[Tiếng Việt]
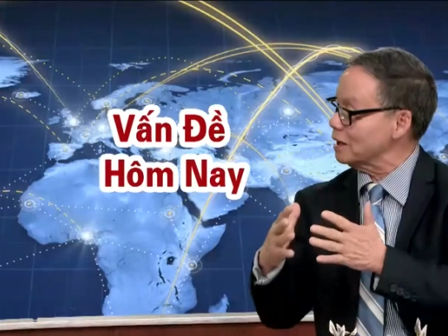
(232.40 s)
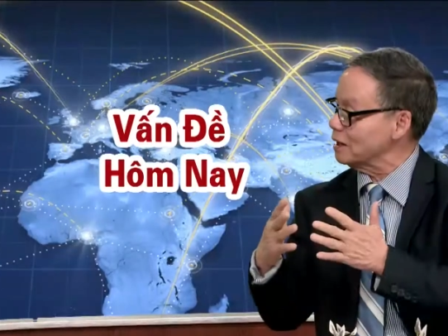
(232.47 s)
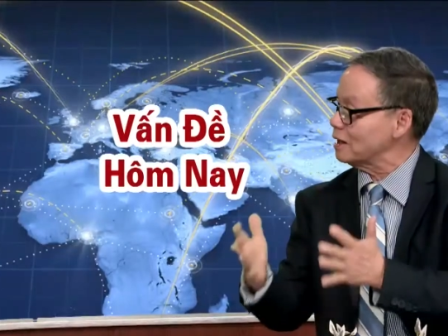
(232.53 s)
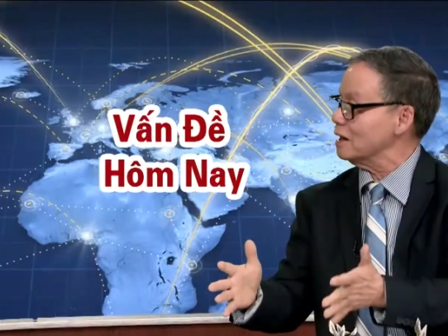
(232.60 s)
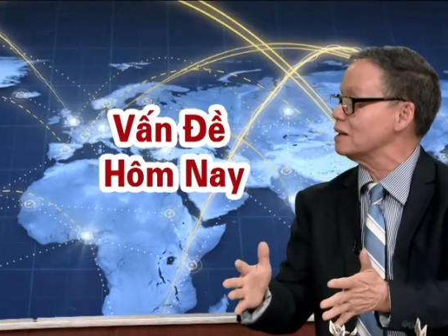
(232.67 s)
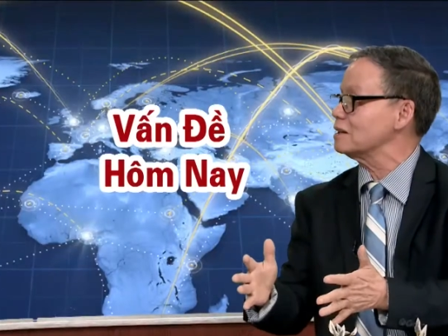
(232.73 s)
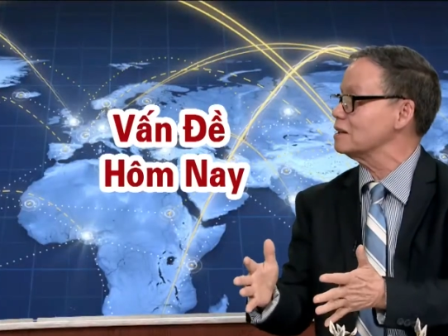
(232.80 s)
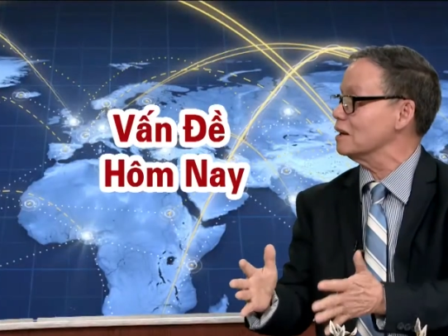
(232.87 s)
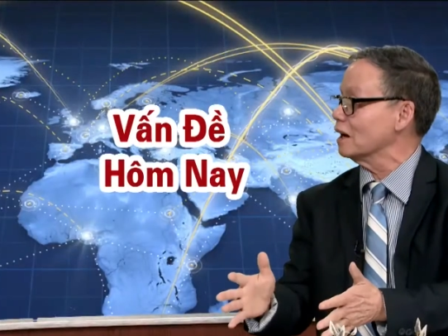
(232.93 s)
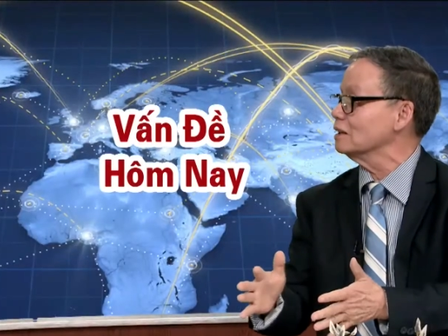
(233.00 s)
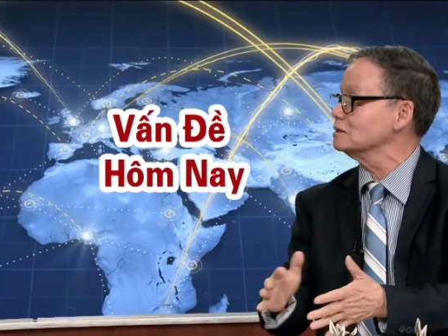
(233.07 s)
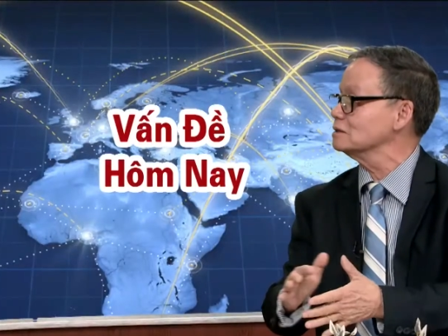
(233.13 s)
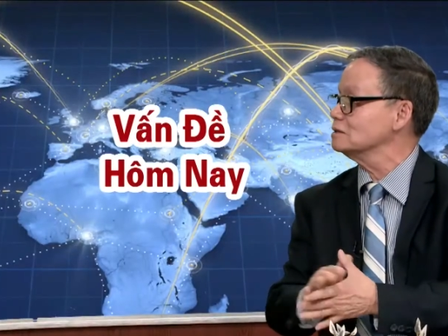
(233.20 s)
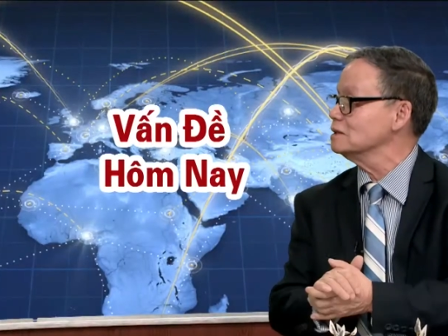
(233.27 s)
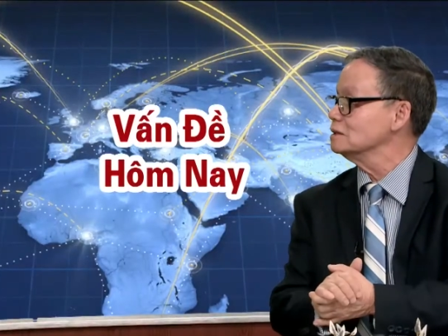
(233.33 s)
ký kết
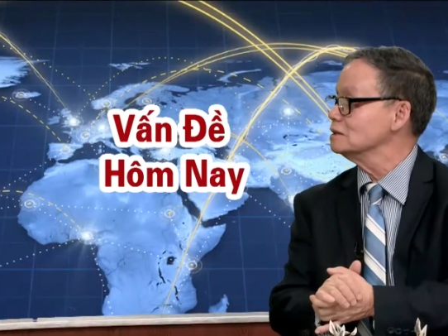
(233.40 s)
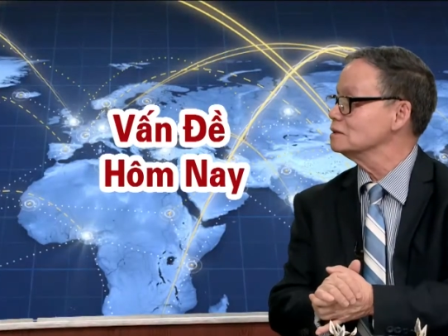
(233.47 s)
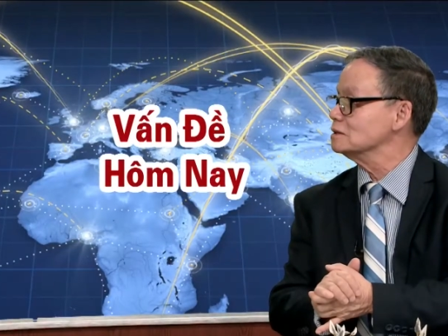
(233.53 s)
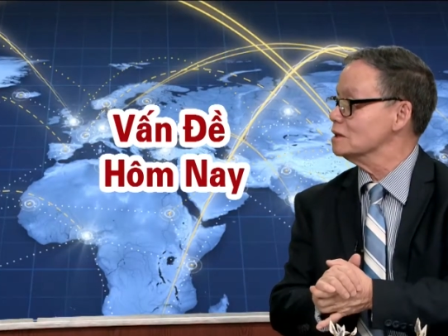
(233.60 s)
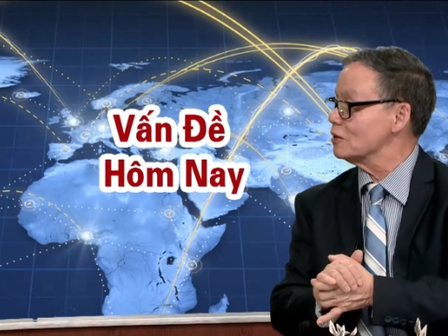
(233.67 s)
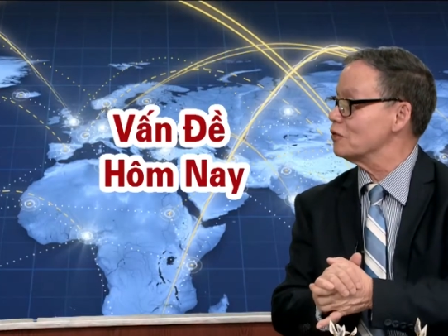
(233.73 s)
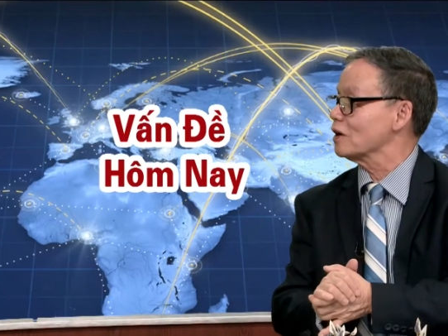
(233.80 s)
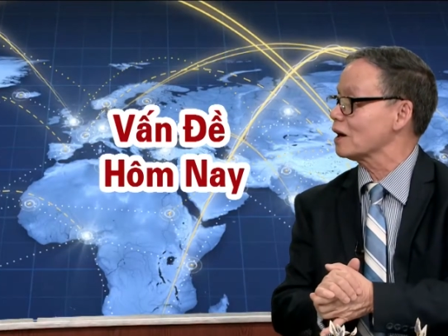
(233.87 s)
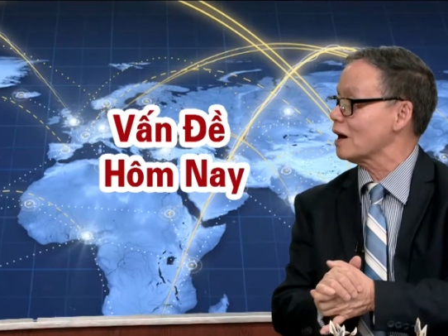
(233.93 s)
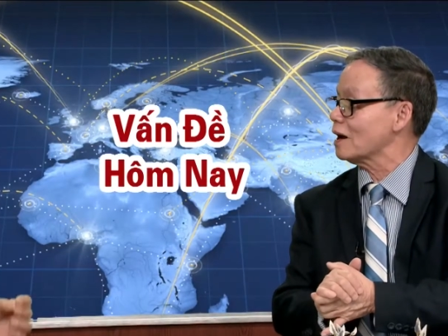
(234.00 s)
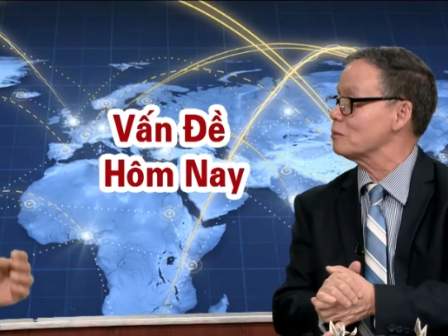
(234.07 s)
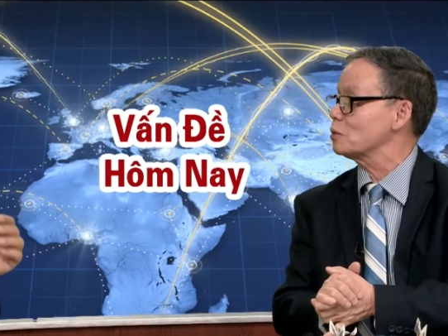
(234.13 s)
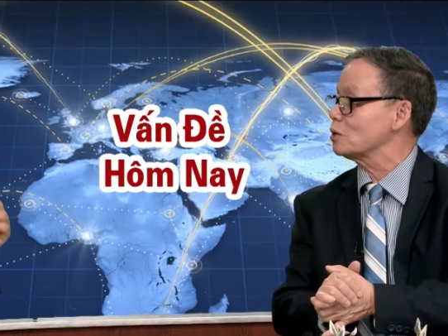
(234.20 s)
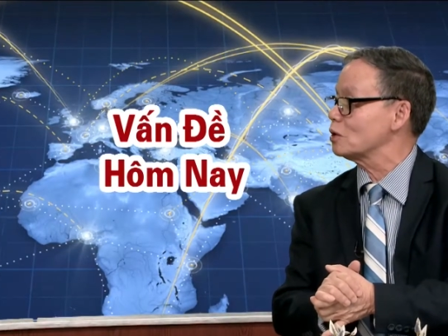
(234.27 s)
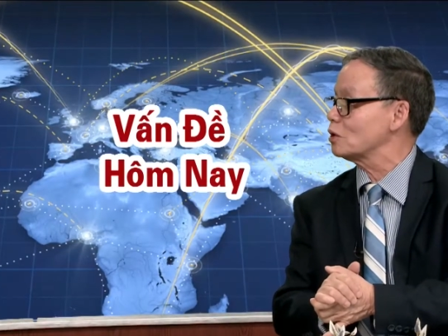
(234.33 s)
dẫn nước Việt
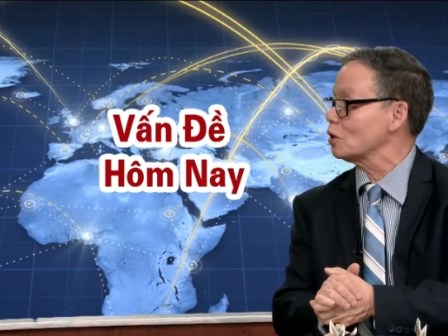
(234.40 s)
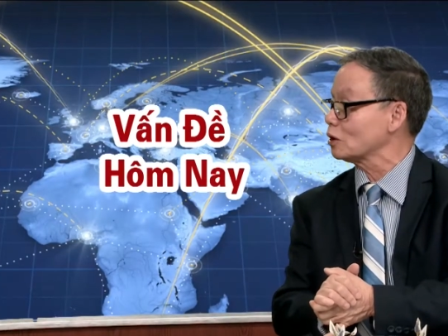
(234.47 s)
Nam vâng.